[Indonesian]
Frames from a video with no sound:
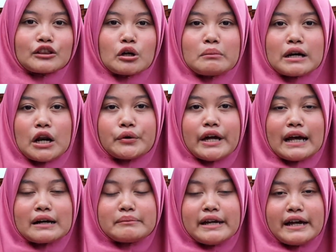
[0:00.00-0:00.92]
atau melalui
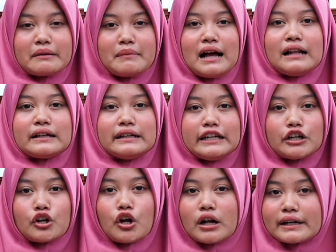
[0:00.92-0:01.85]
RB Herbal
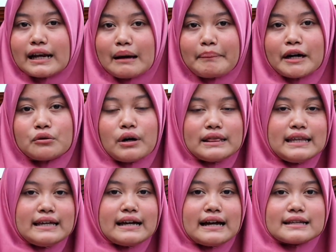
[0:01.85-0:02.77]
di
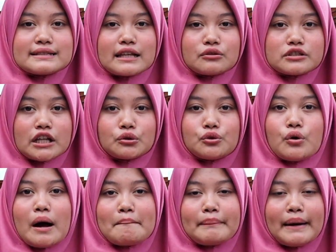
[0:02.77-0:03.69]
0823
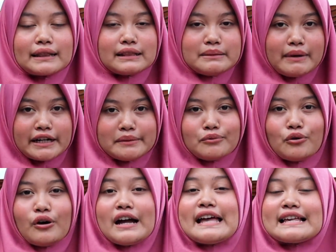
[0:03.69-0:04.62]

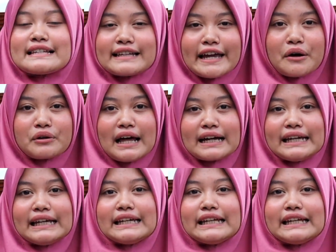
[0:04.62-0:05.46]
1124 5000. Saya ulangi